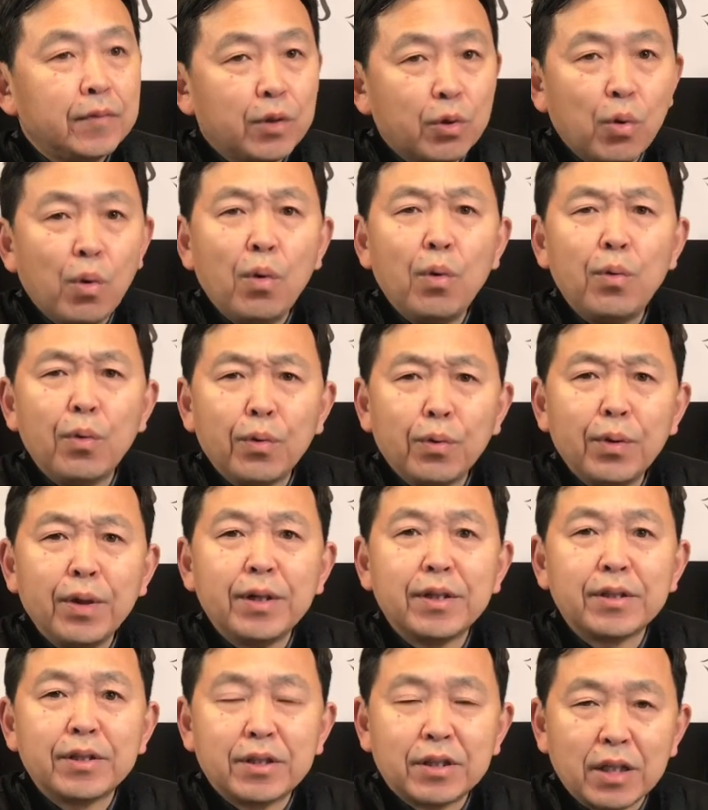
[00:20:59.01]
郭文贵
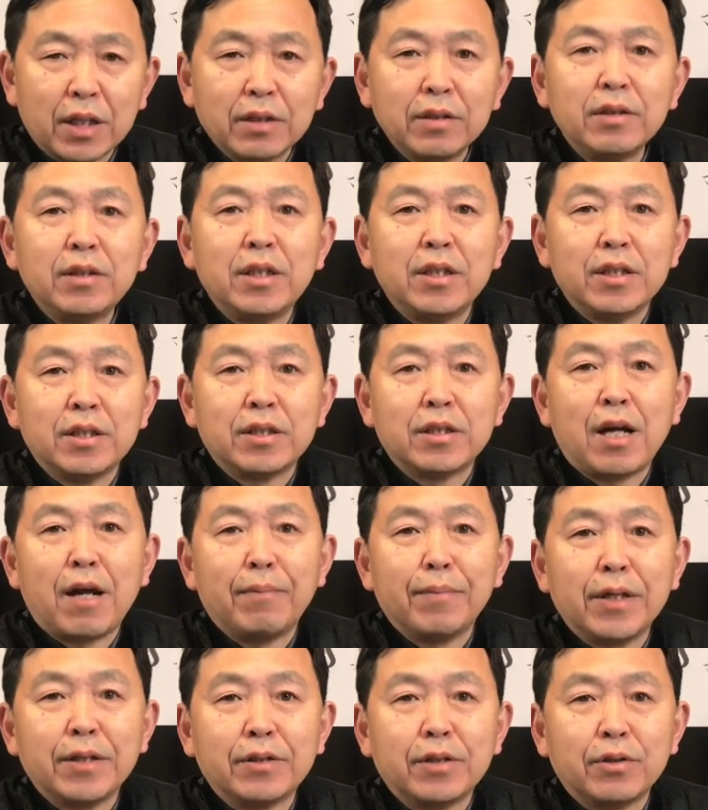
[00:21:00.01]
的整体上
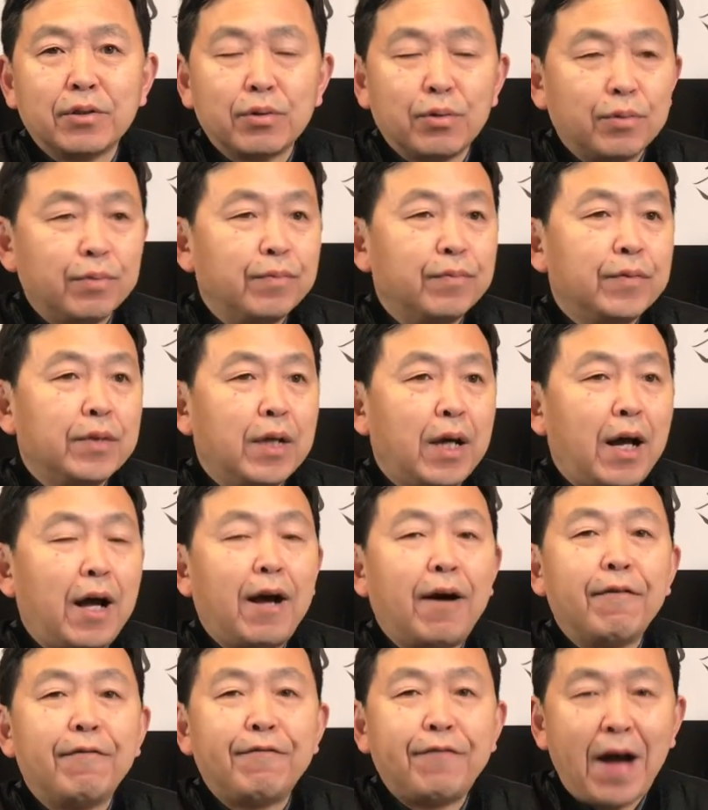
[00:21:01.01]
面这种
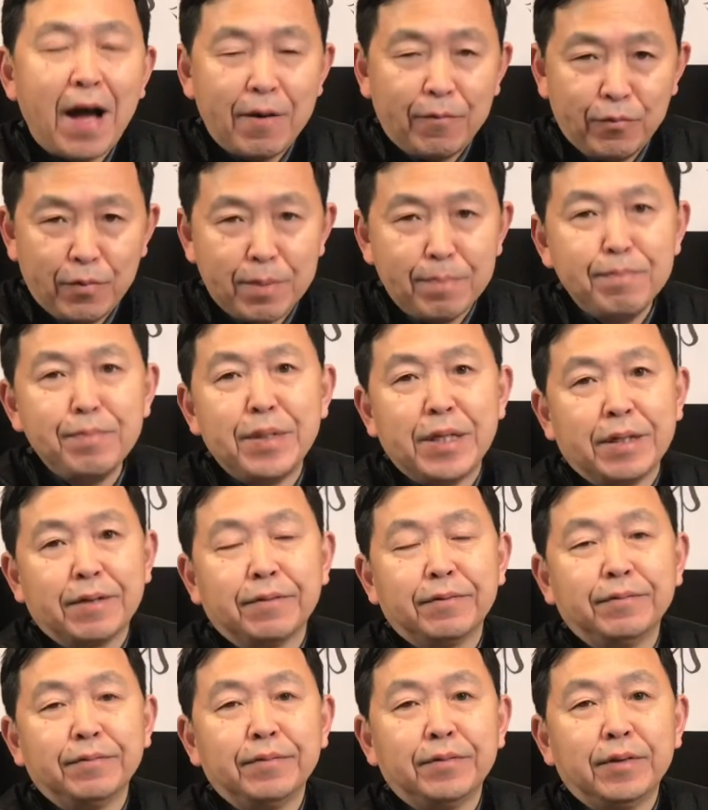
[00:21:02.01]
啊反文明
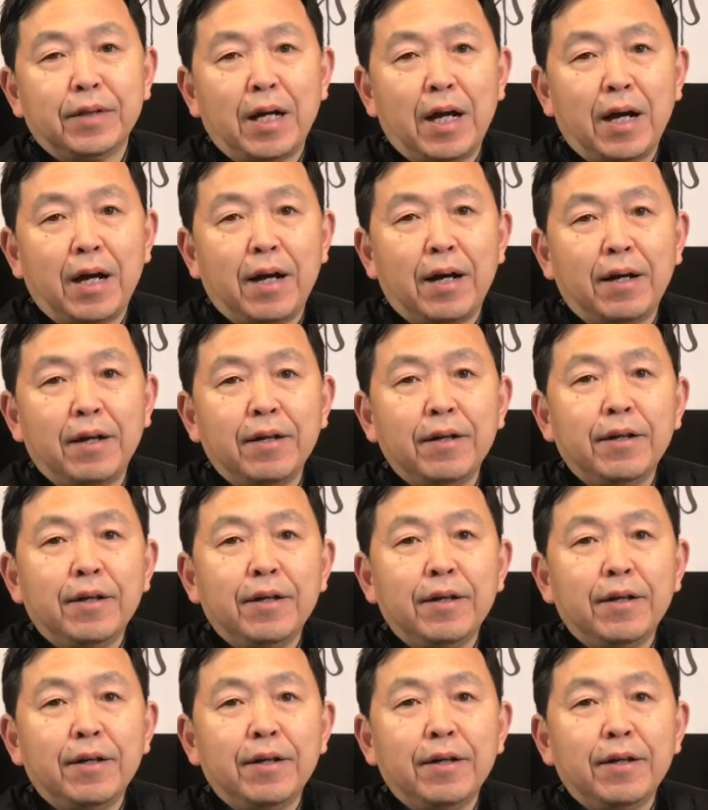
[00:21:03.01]
啊